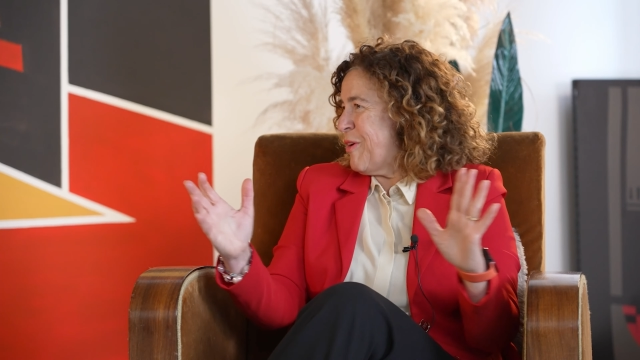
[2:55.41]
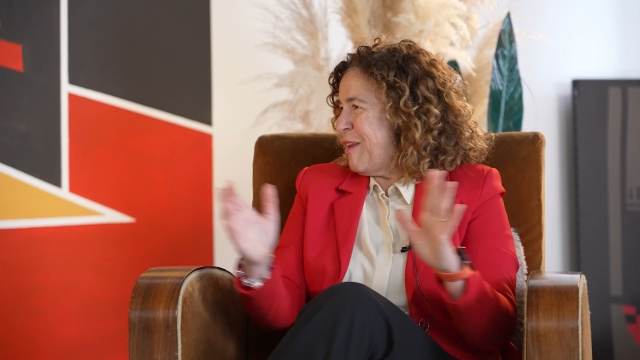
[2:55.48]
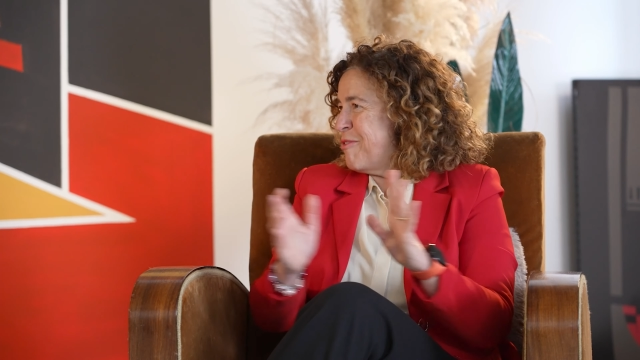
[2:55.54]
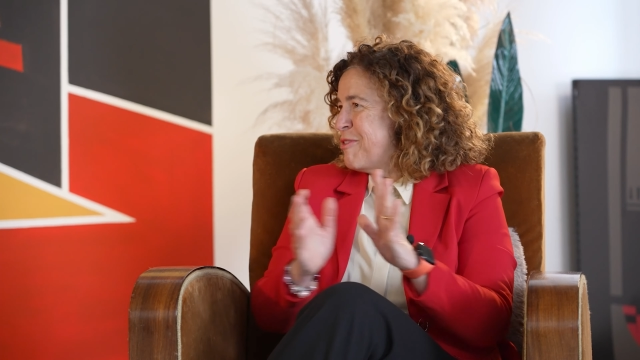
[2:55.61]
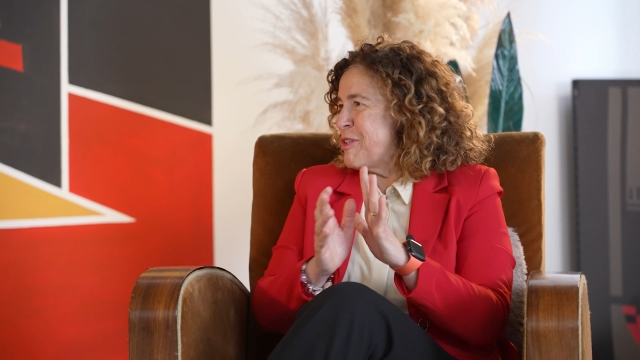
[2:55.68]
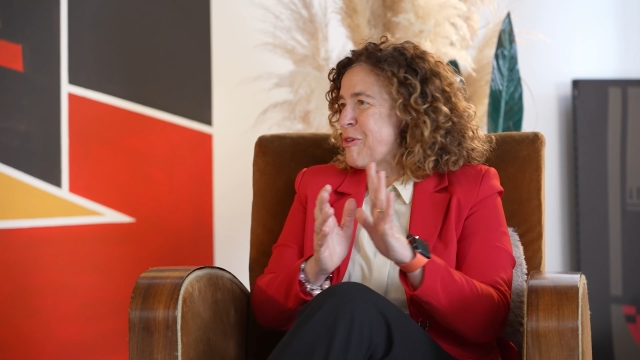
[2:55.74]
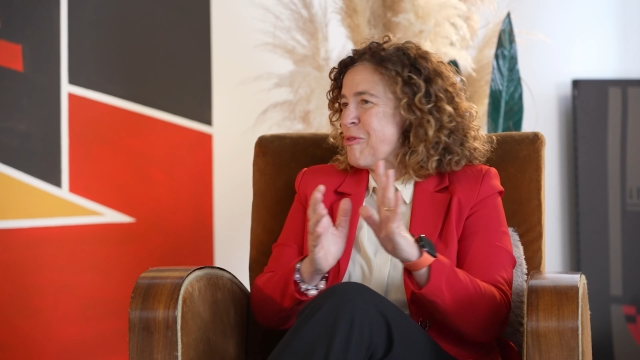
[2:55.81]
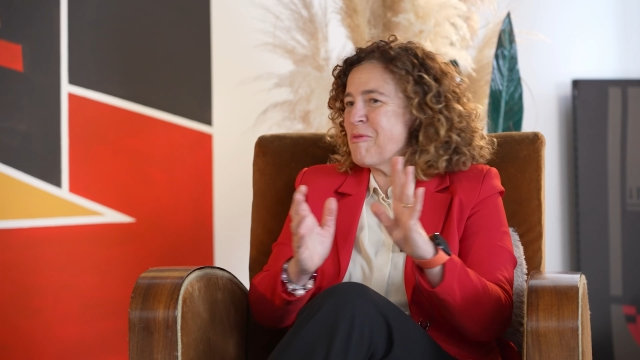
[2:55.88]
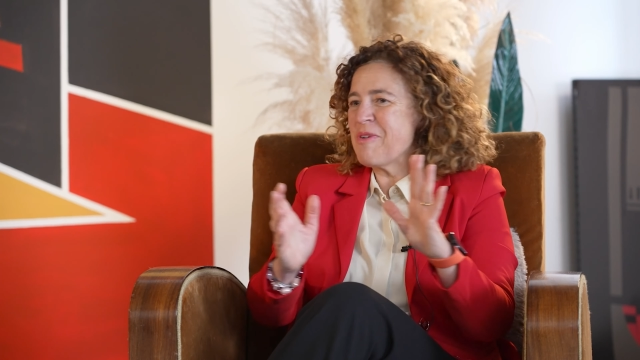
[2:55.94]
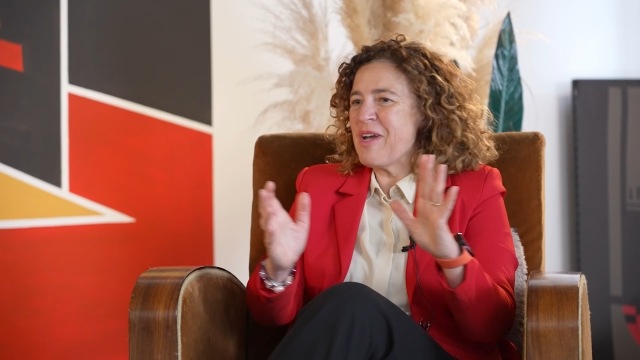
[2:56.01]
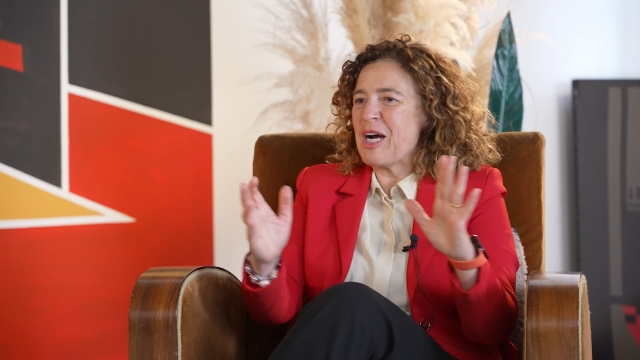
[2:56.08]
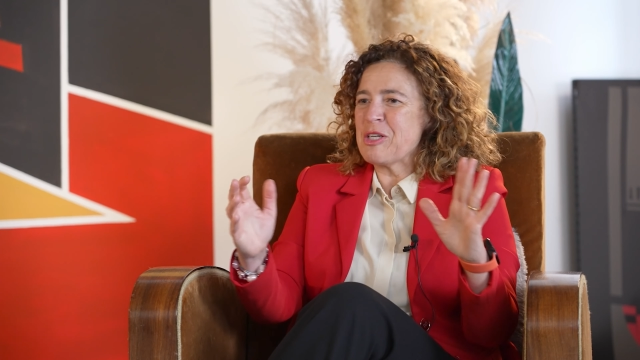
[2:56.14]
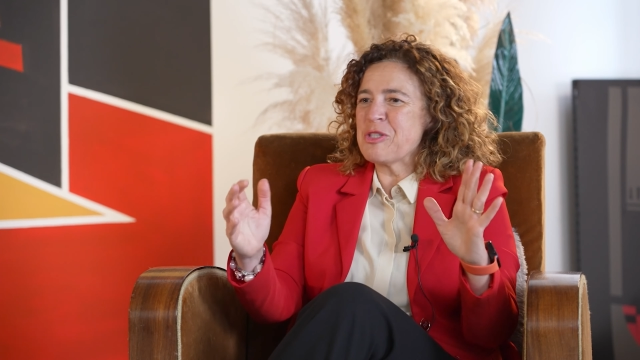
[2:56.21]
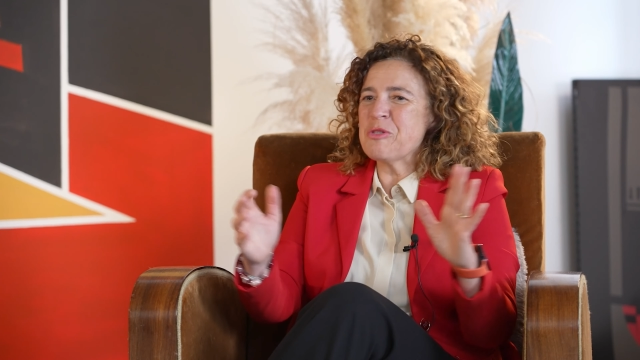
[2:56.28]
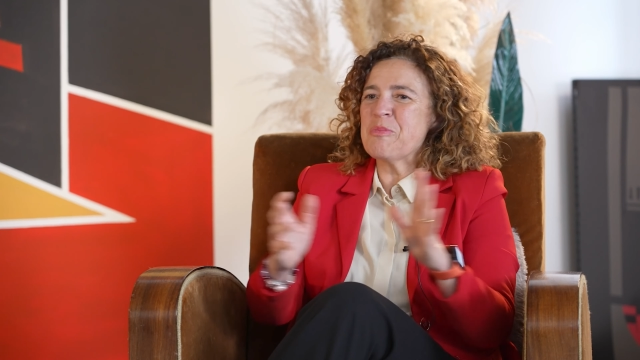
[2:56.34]
La vita è un
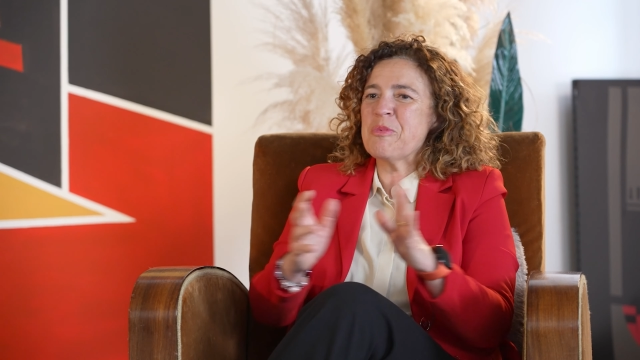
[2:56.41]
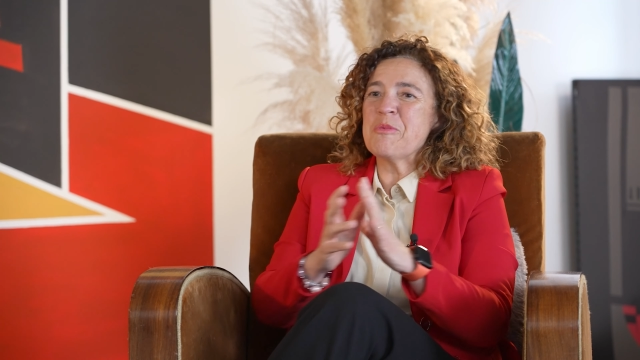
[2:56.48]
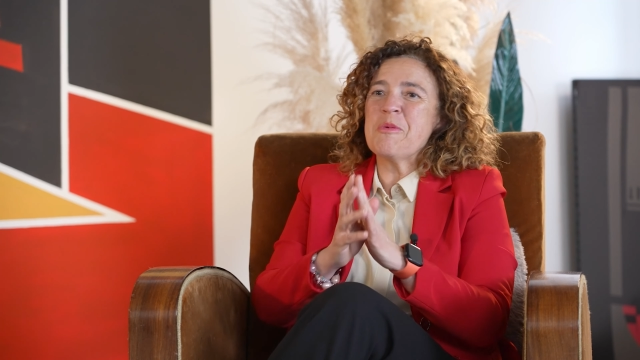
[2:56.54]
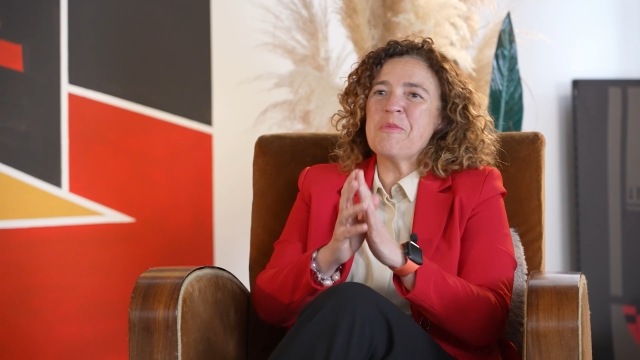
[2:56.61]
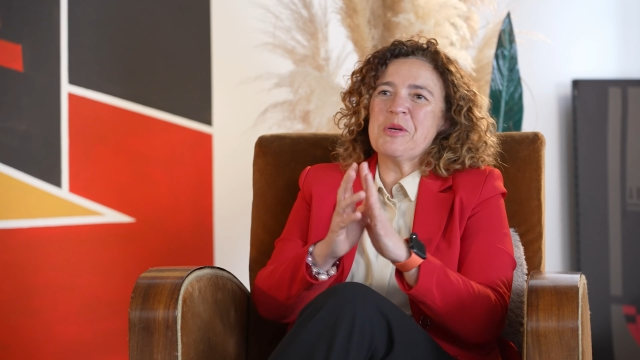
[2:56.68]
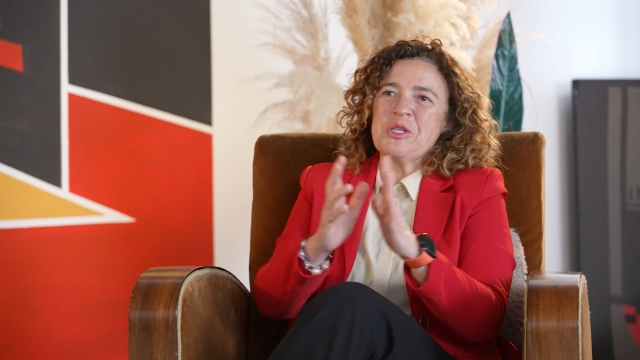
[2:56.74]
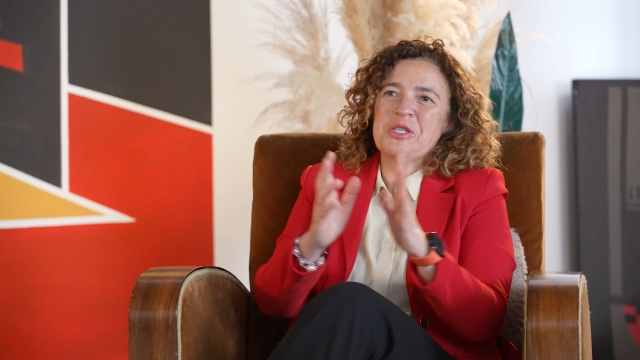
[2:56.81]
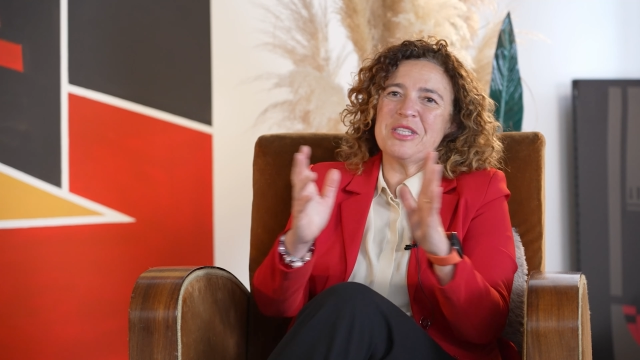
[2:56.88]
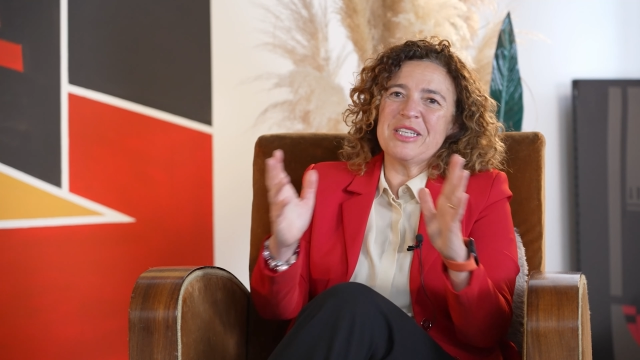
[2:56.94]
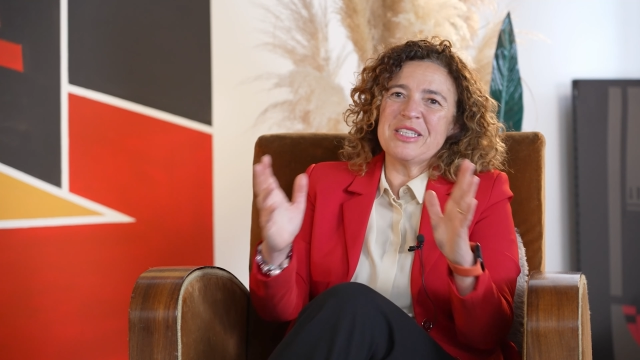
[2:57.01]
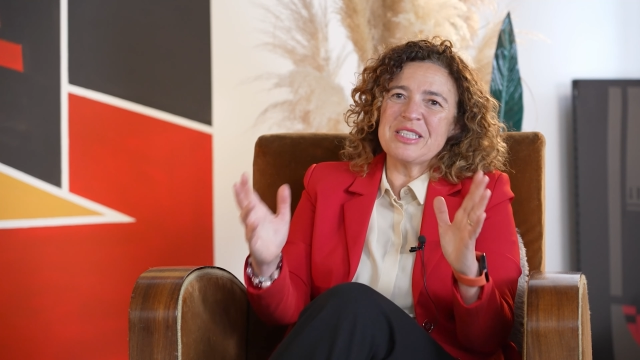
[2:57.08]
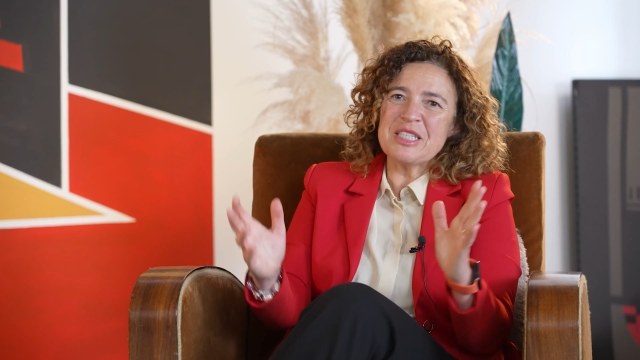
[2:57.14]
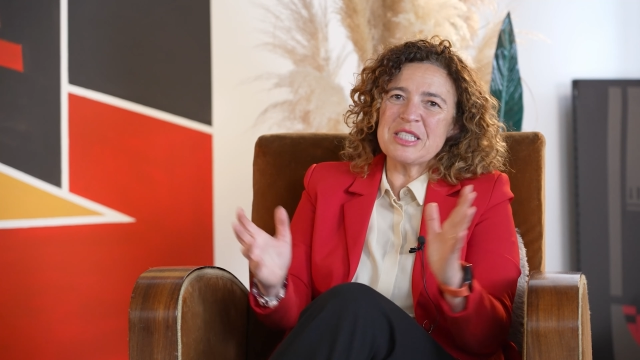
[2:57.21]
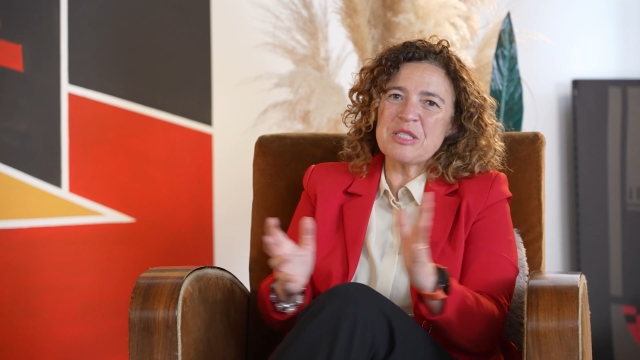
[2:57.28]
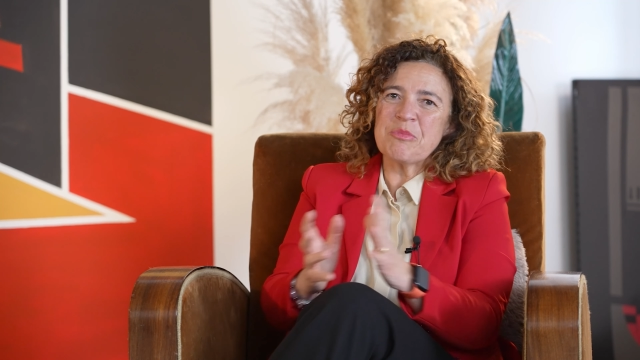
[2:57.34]
viaggio, poi mi piace
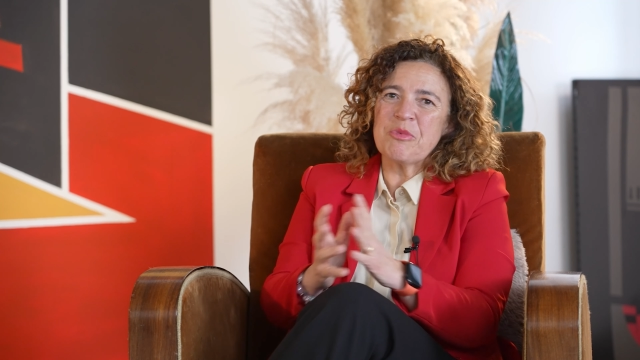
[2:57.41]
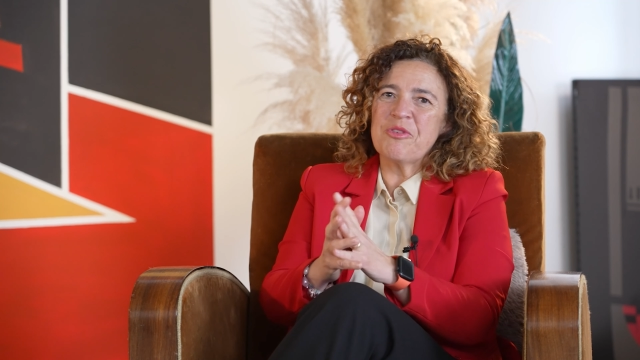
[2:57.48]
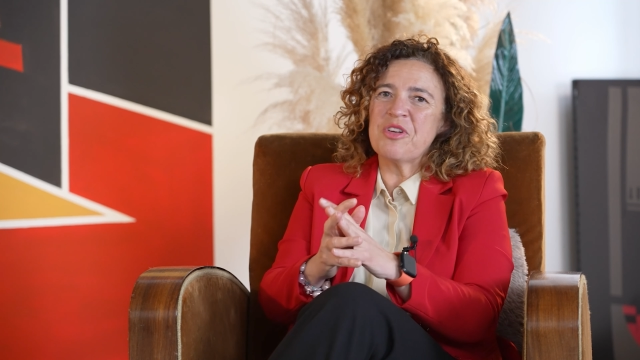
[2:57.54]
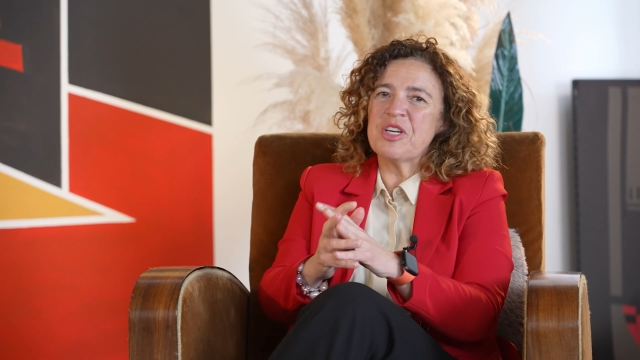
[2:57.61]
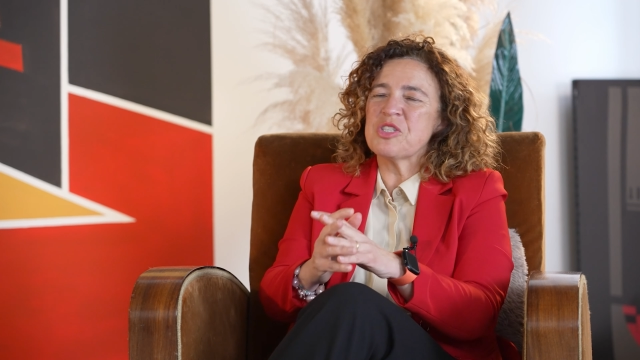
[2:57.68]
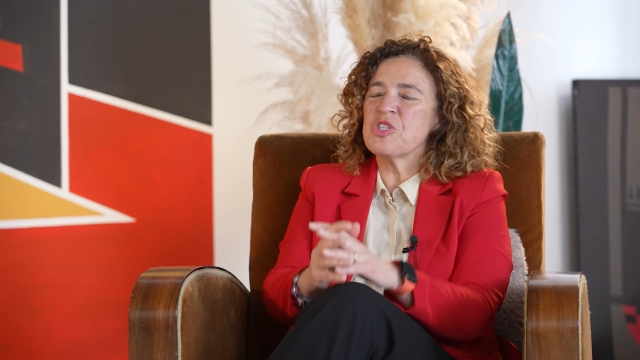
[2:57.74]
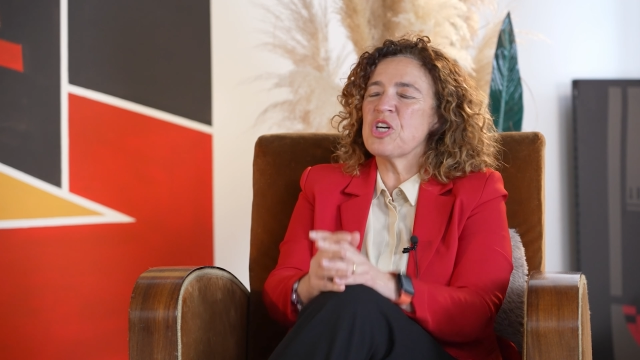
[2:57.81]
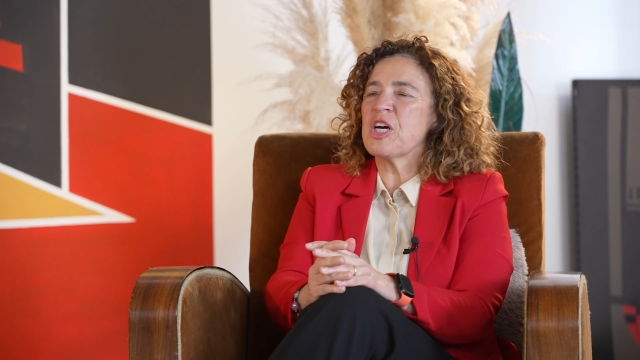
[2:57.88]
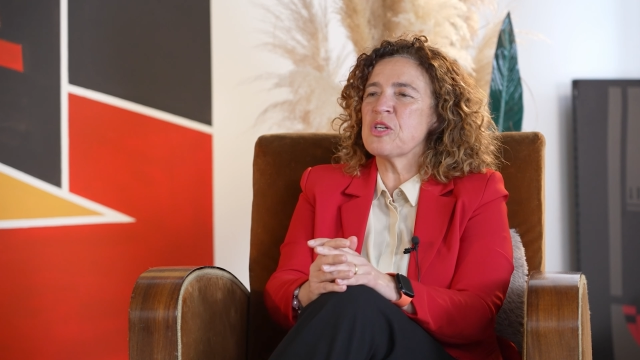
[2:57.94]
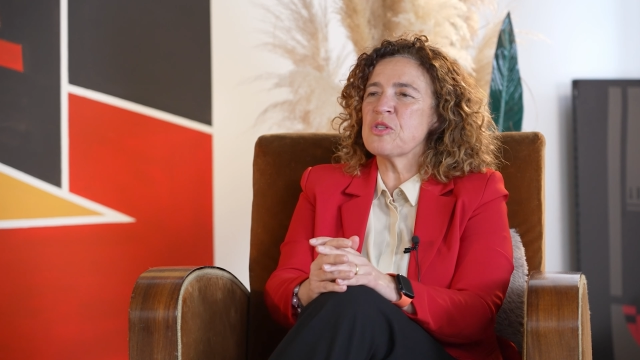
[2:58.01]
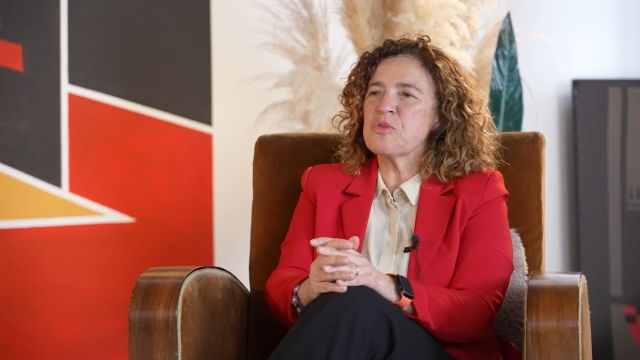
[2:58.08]
tantissimo viaggiare,